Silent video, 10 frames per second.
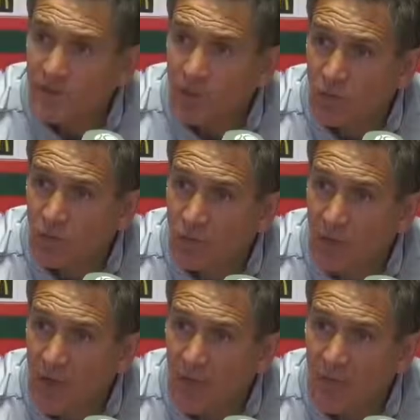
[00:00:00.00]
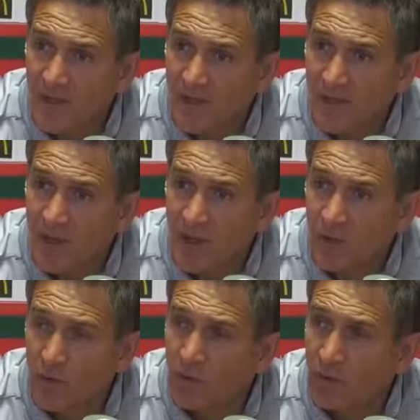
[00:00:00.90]
c'est qu'on soit un maximum,
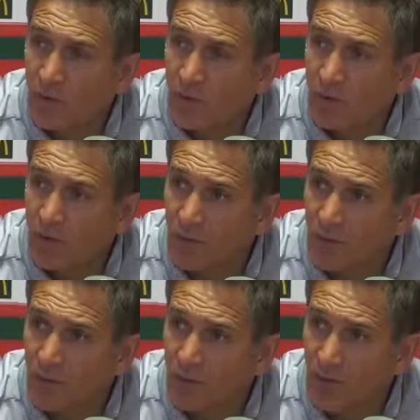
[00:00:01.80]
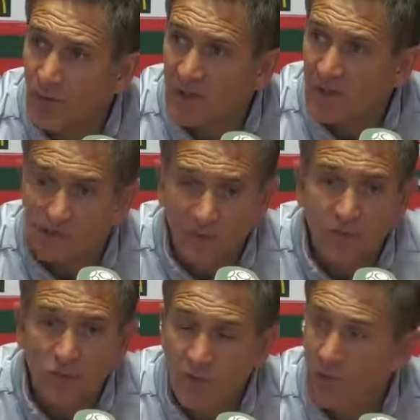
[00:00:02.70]

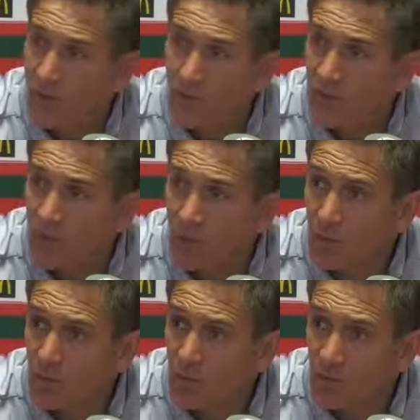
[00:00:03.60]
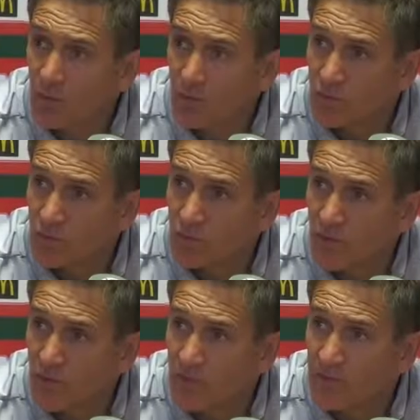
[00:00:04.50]
qu'on soit dans le bon wagon jusqu'au
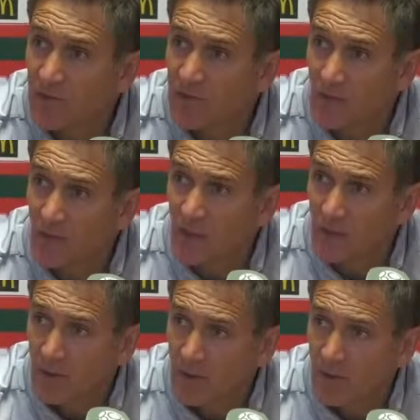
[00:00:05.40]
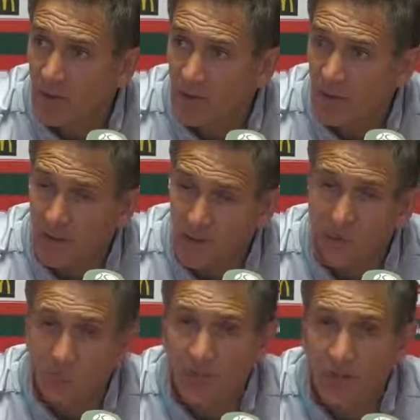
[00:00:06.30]
mois d'avril, quoi. Et alors
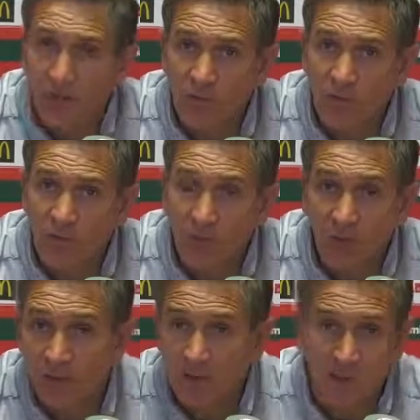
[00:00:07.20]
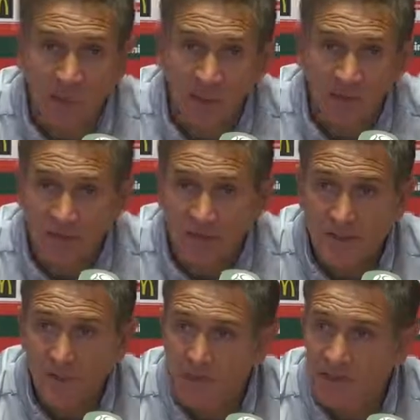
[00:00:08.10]
le bon wagon, c'est quoi bah, C'est
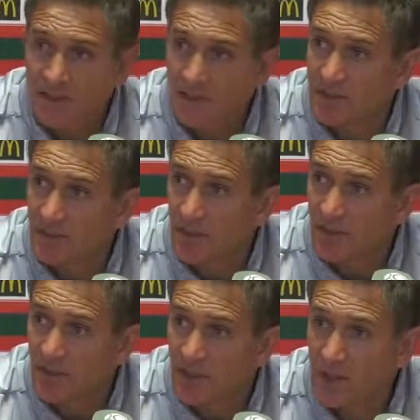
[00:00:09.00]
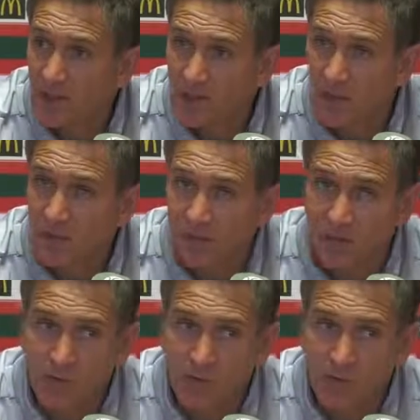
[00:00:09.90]
dans les 5-6 premiers et être.